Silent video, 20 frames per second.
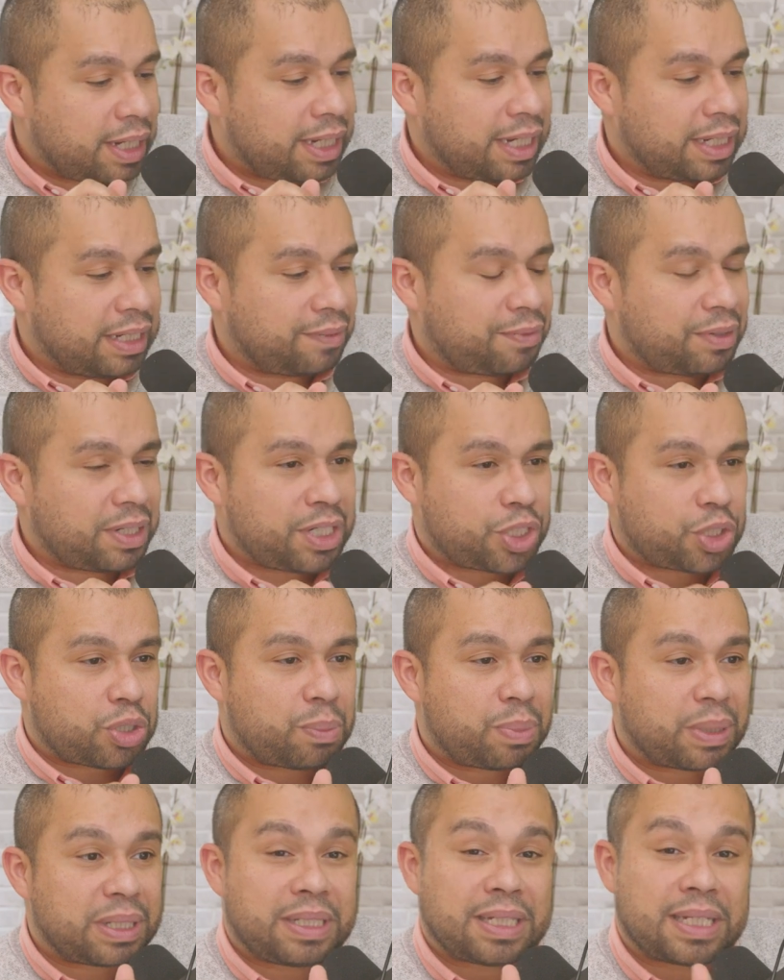Et des fois, les gens
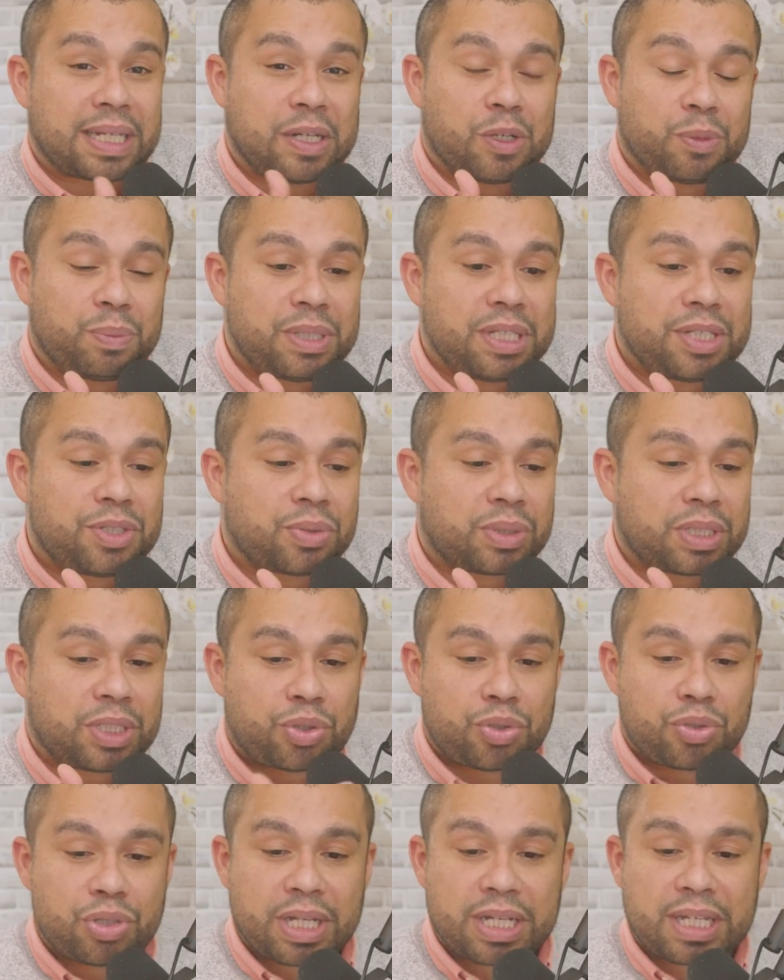prennent des calliopies sur des
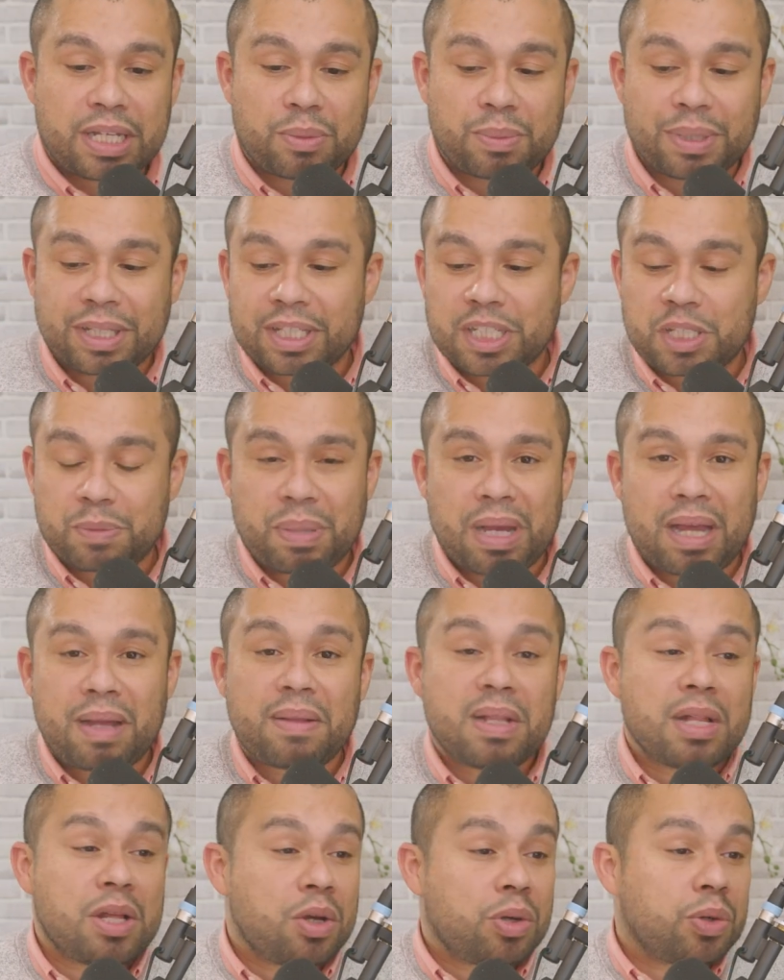sujets qu'ils ne maîtrisent pas
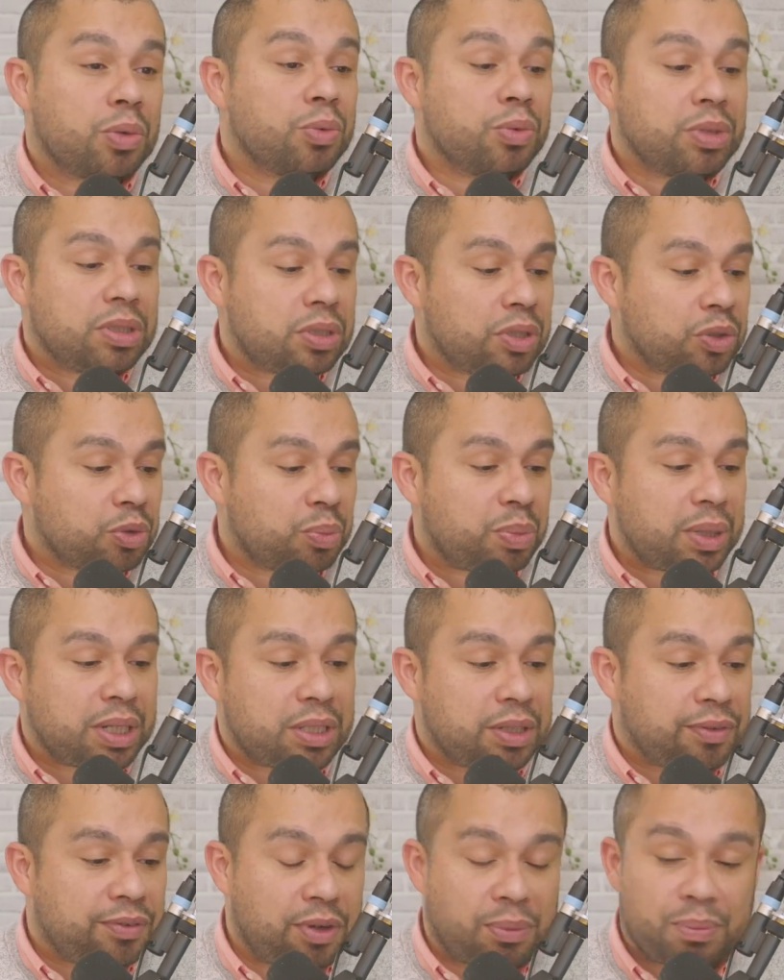ou qui n'ont pas
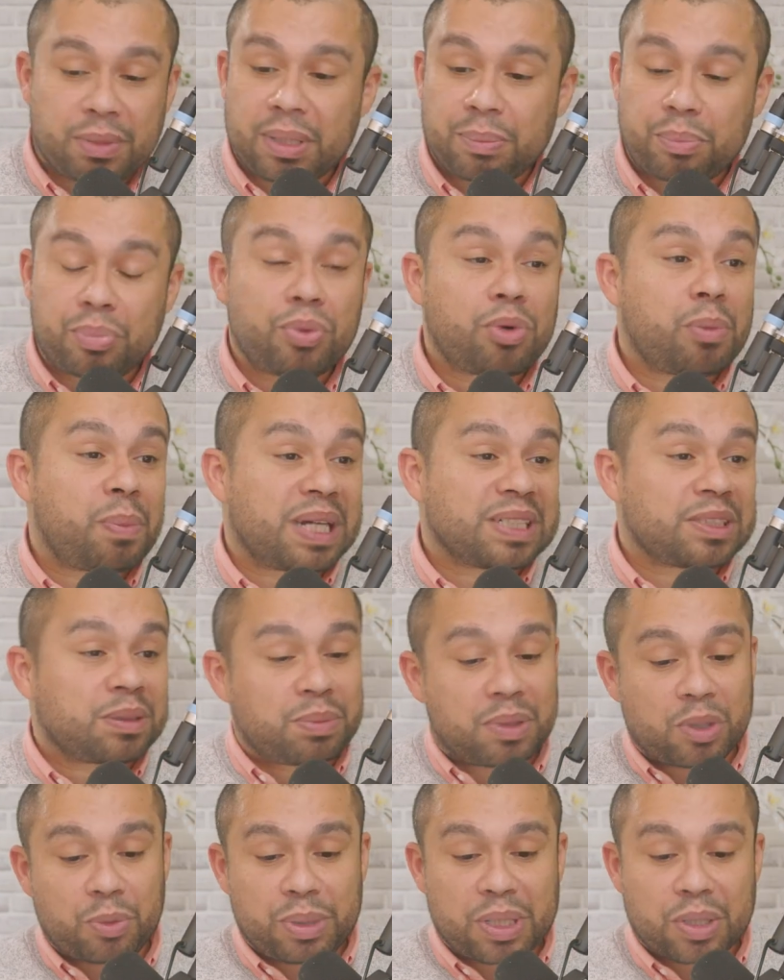été formés pour, par
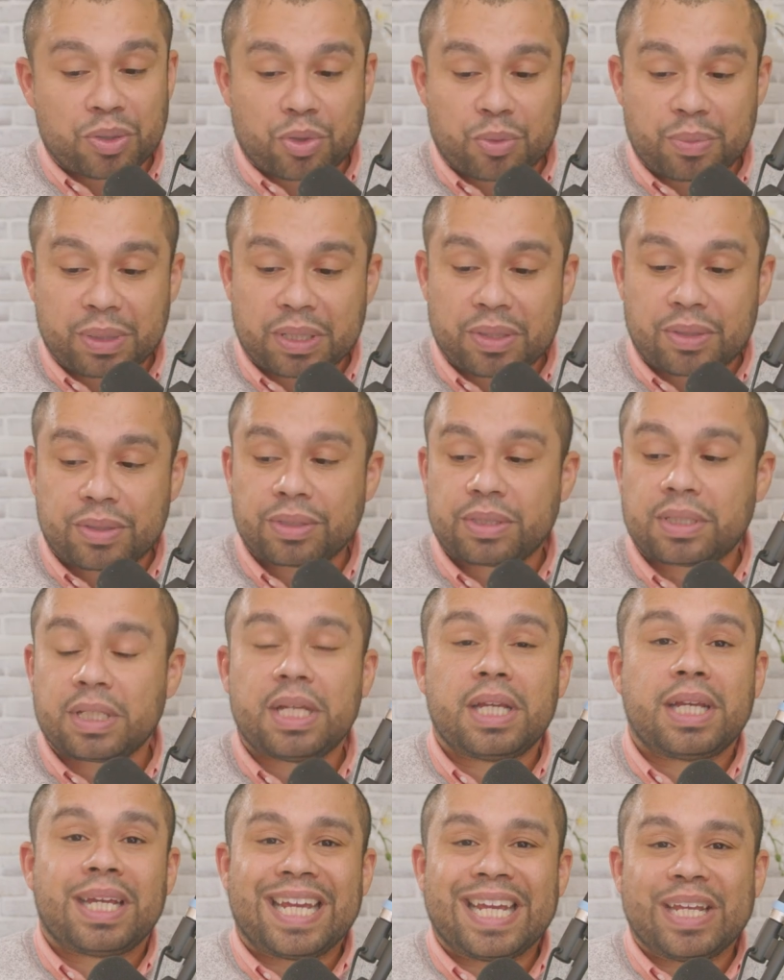exemple, le bilan de compétences,
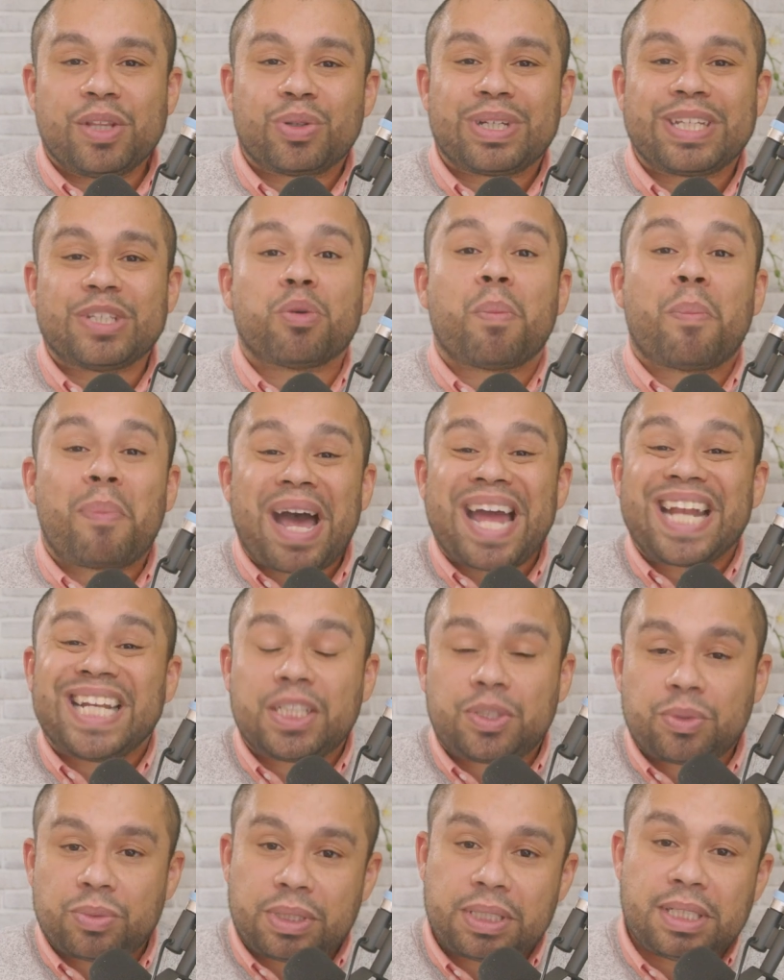et donc ils n'ont pas
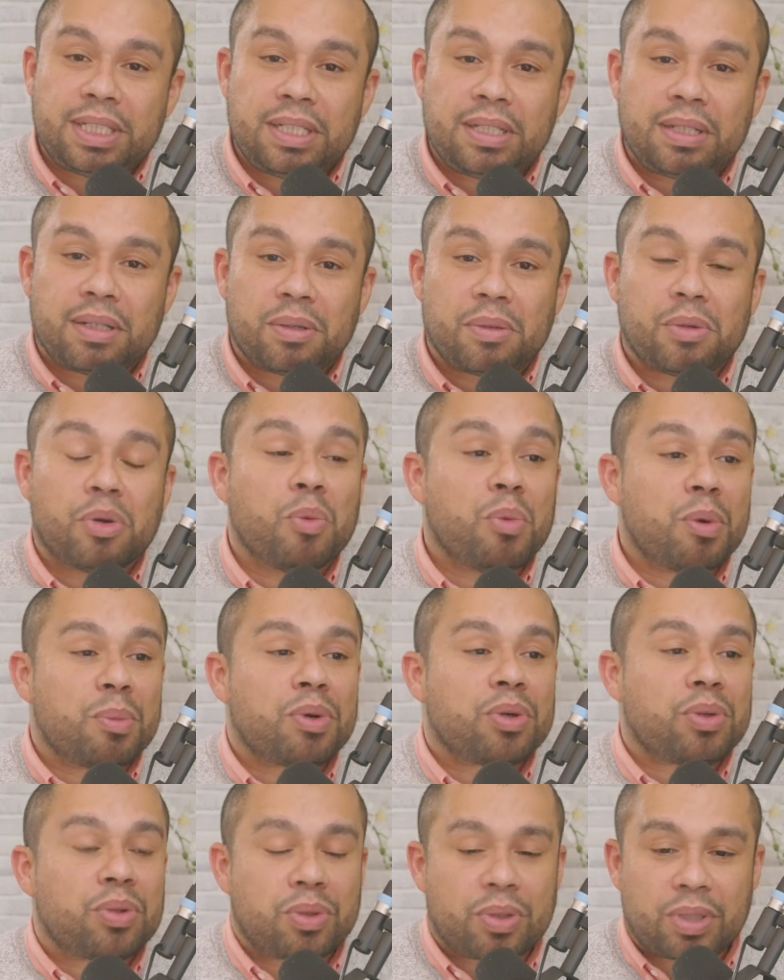les outils au
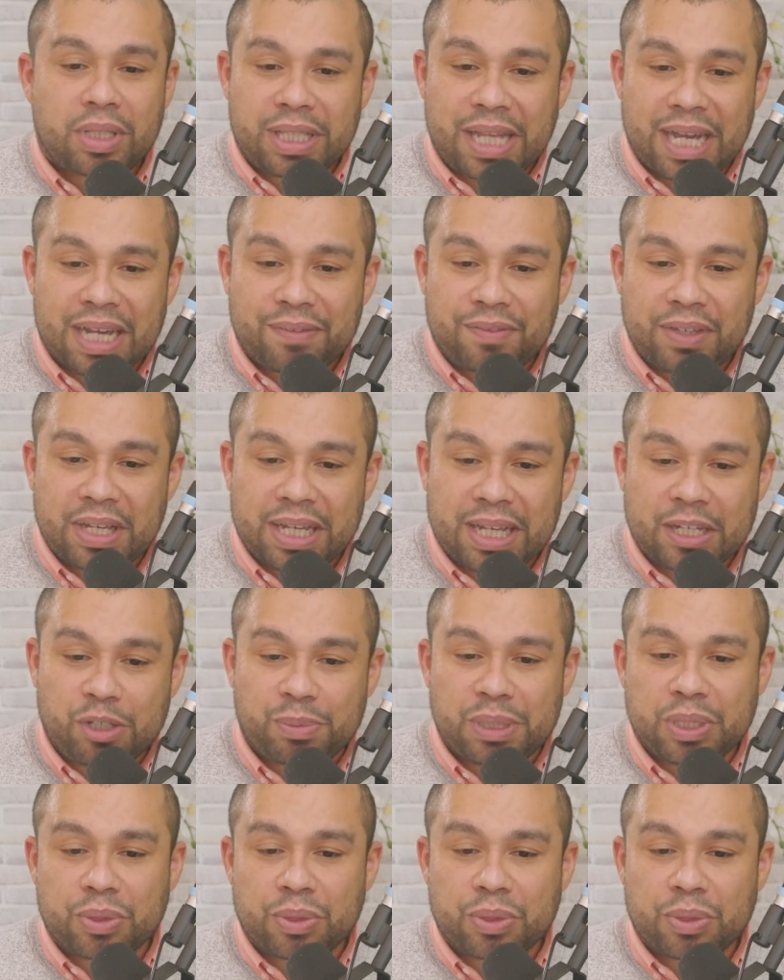moment d'arriver à Calliope.